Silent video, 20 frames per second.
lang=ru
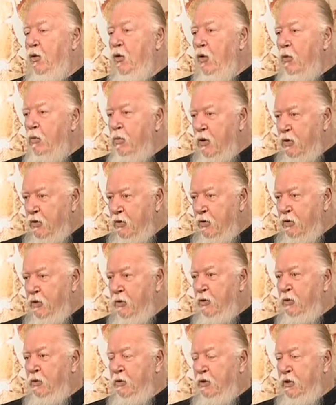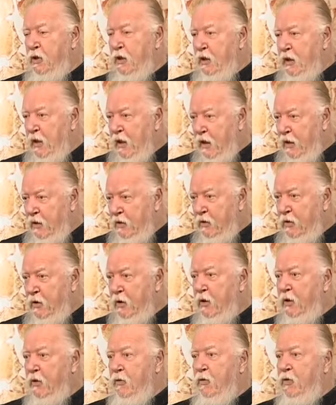Образ он теряет
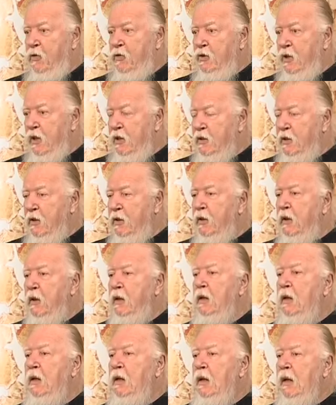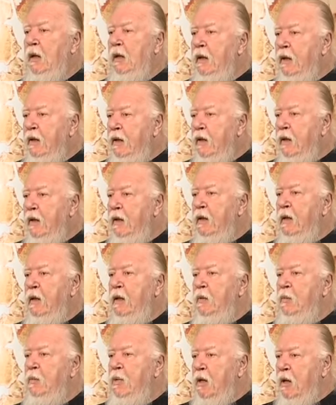в результате религии
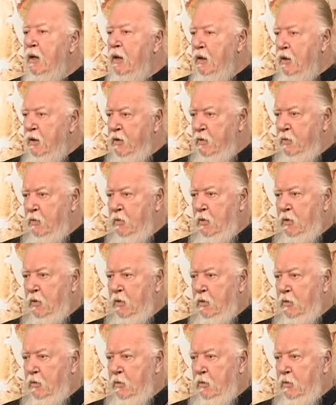либерализма.